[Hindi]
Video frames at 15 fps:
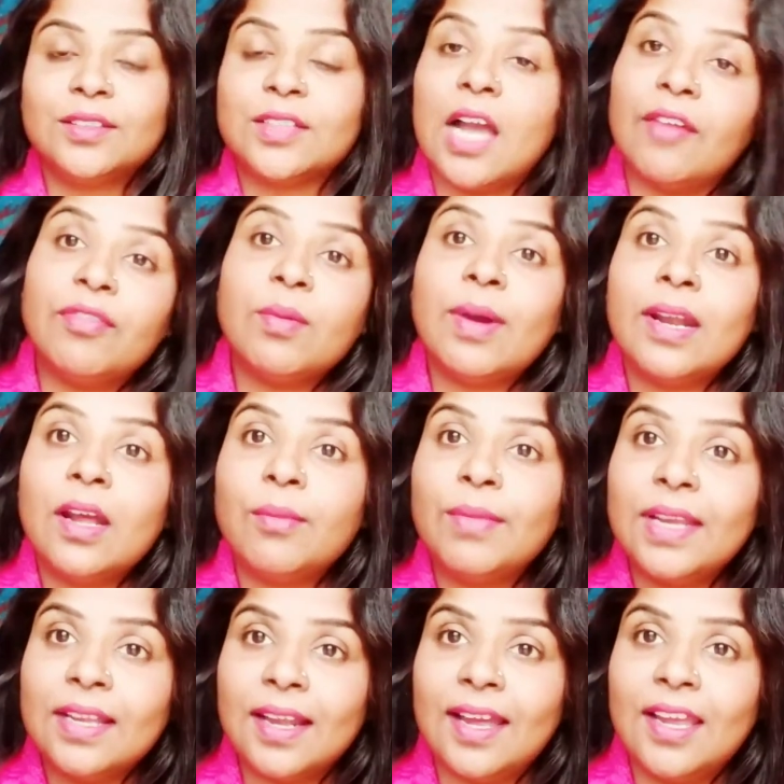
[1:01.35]
काफी बार हम
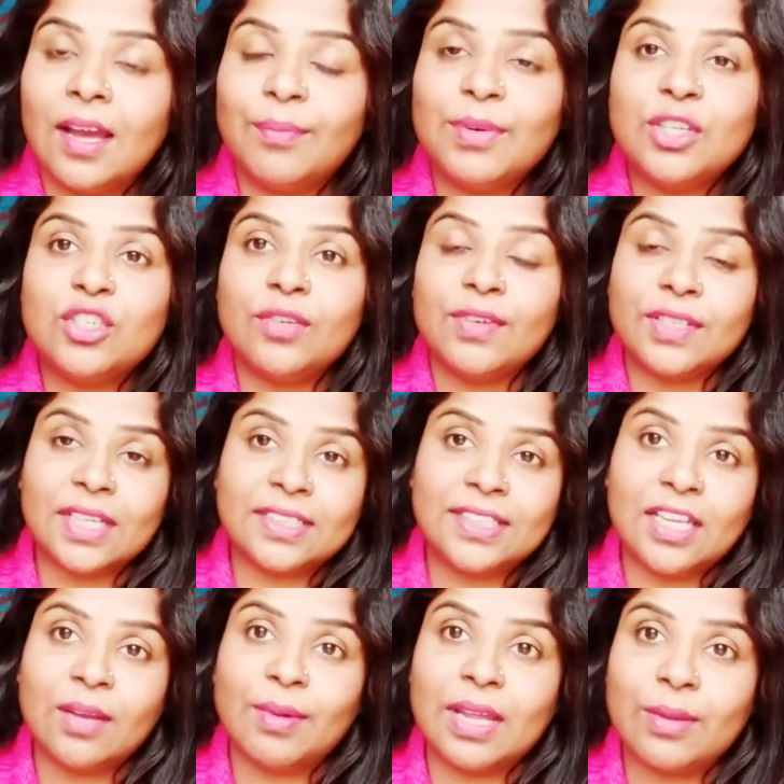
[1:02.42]
महिलाएं अपने जीवन
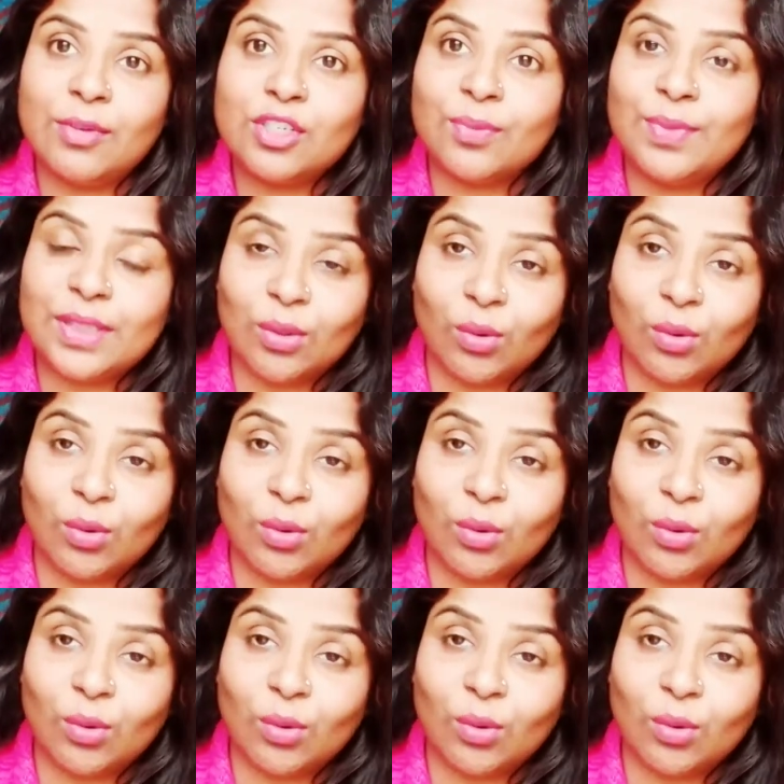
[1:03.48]
साथी के बारे में जब भी